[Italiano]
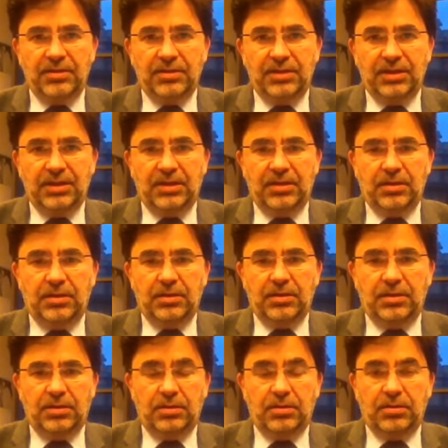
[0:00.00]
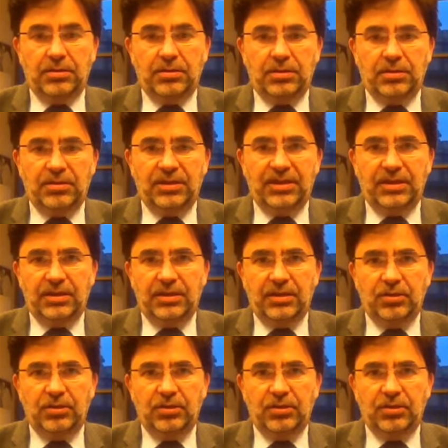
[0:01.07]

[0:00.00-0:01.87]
di, eh, di